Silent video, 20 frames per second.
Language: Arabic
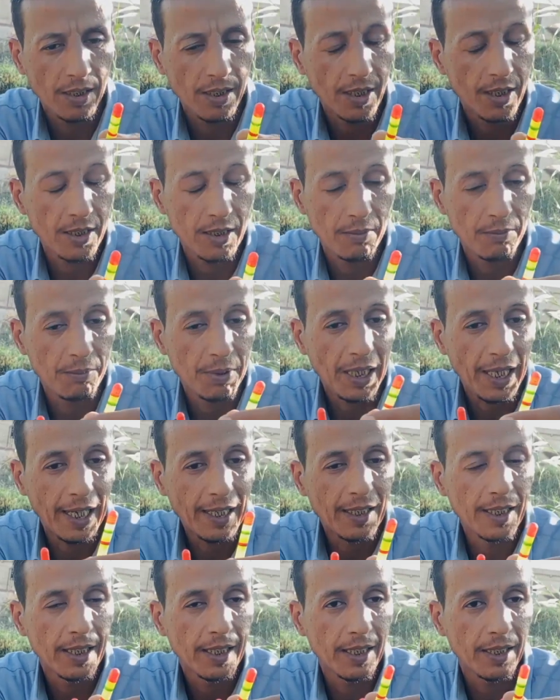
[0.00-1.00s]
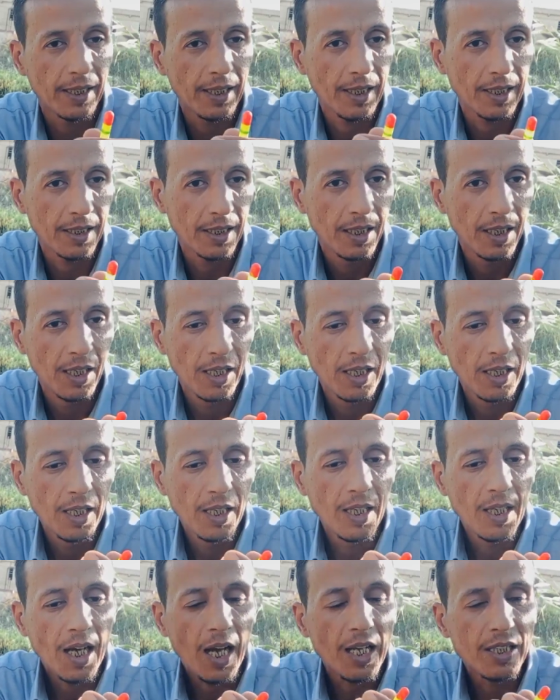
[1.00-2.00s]
يعني بالعجل كده يعني
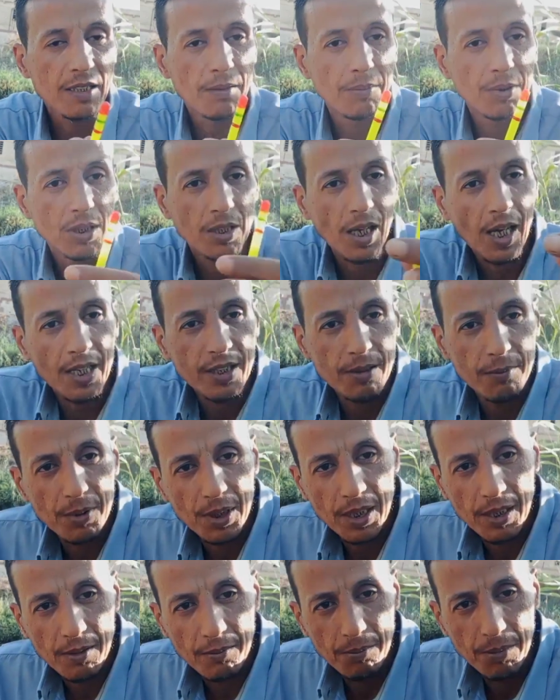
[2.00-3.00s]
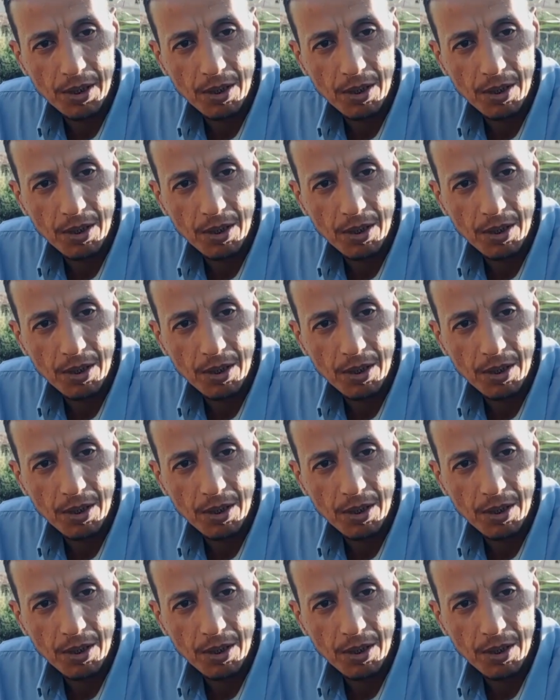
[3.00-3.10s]
حاجه بت... حاجه بال...